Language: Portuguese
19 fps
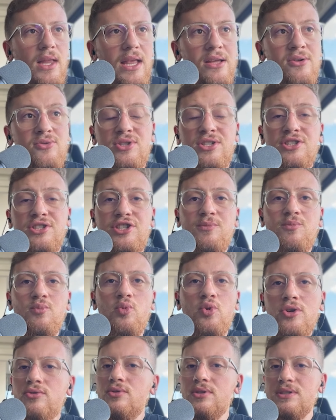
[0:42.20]
Eu senti
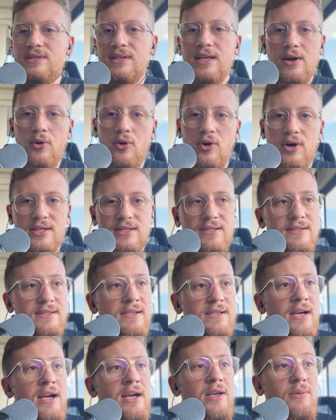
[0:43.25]
muito as derrotas,
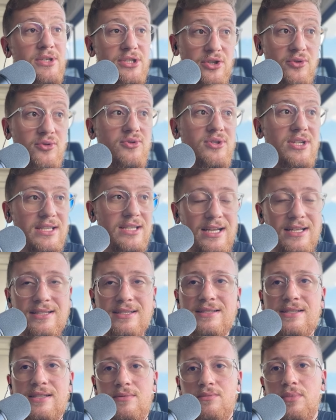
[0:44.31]
imagino que os
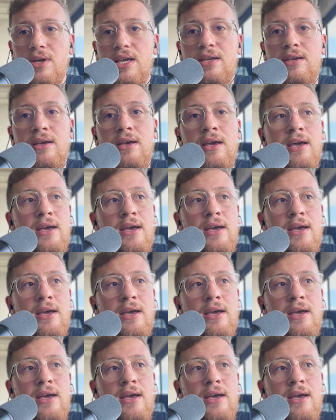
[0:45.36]
atletas também,